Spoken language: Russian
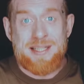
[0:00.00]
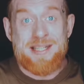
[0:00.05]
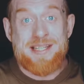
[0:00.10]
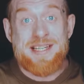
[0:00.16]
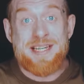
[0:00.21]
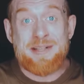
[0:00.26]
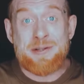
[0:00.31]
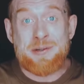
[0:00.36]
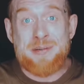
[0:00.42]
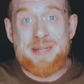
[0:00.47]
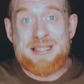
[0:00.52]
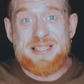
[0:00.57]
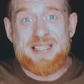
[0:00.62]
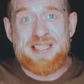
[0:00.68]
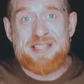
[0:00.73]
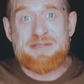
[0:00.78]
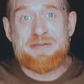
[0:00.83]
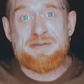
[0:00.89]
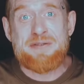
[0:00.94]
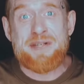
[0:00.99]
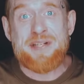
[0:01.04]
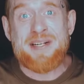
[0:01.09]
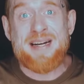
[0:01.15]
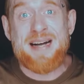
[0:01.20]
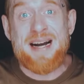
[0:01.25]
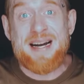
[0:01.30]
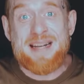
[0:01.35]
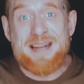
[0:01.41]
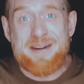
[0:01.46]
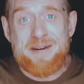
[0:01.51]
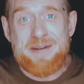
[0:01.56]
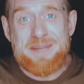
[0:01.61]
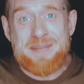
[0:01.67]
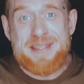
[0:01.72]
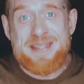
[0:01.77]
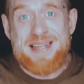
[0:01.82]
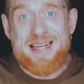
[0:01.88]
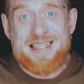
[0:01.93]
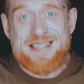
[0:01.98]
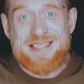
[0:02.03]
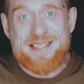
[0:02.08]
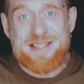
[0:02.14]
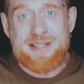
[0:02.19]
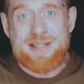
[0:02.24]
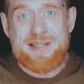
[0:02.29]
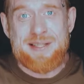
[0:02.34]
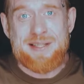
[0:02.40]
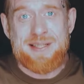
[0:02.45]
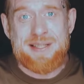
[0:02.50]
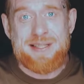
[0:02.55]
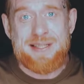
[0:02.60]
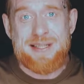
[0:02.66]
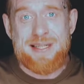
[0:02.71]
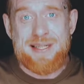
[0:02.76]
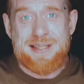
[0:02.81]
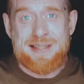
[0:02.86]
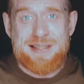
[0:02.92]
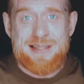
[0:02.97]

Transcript: Нет у нас нифига, кроме наших сердец.